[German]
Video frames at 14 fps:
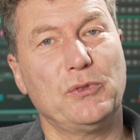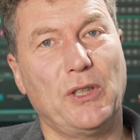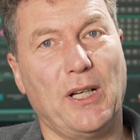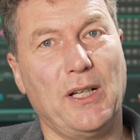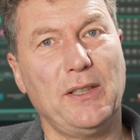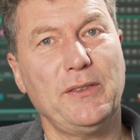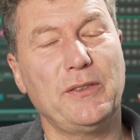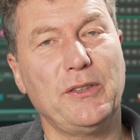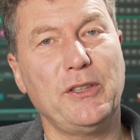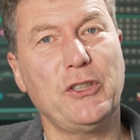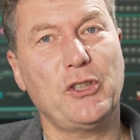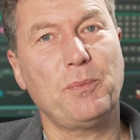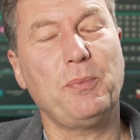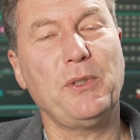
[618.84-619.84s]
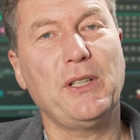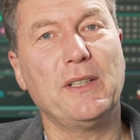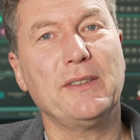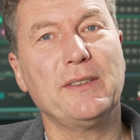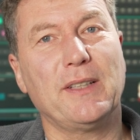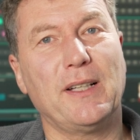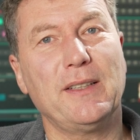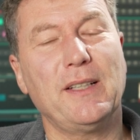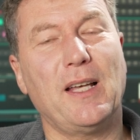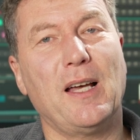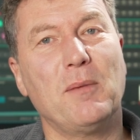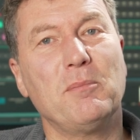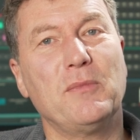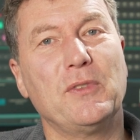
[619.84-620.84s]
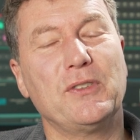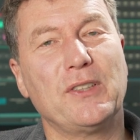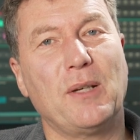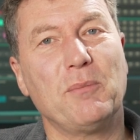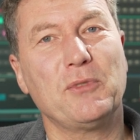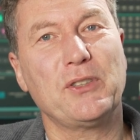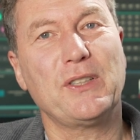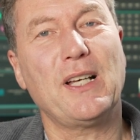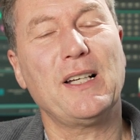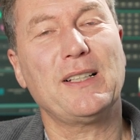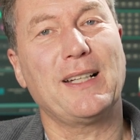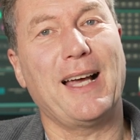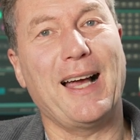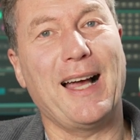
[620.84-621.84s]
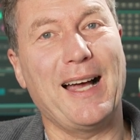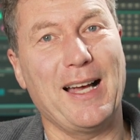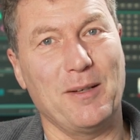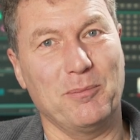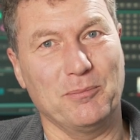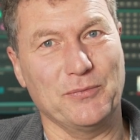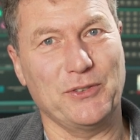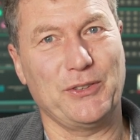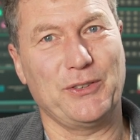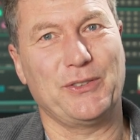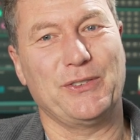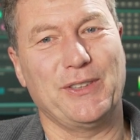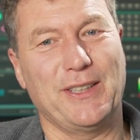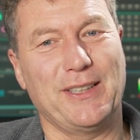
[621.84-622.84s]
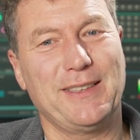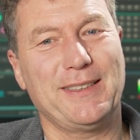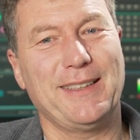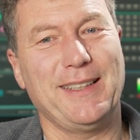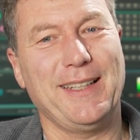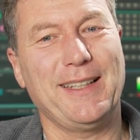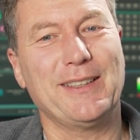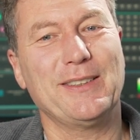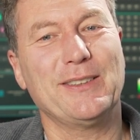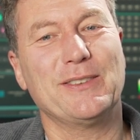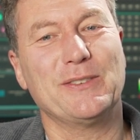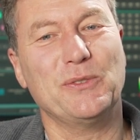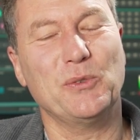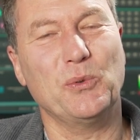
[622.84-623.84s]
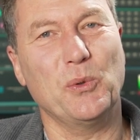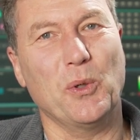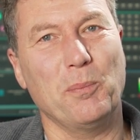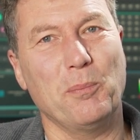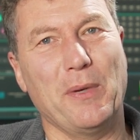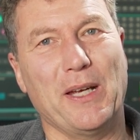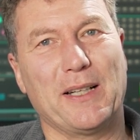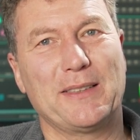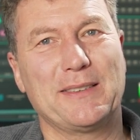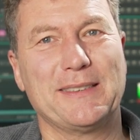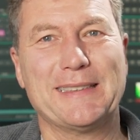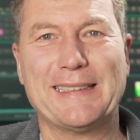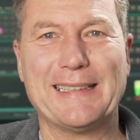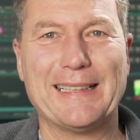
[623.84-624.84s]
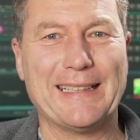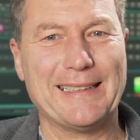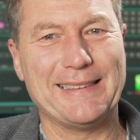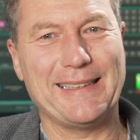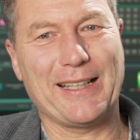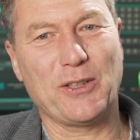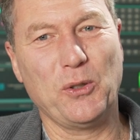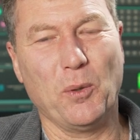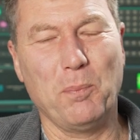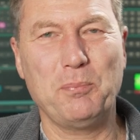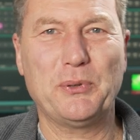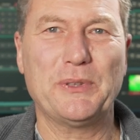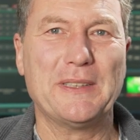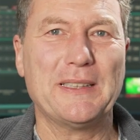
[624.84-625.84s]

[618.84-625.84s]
ja, die spielen dann am Samstagabend ja, gegen Nürnberg. Der Club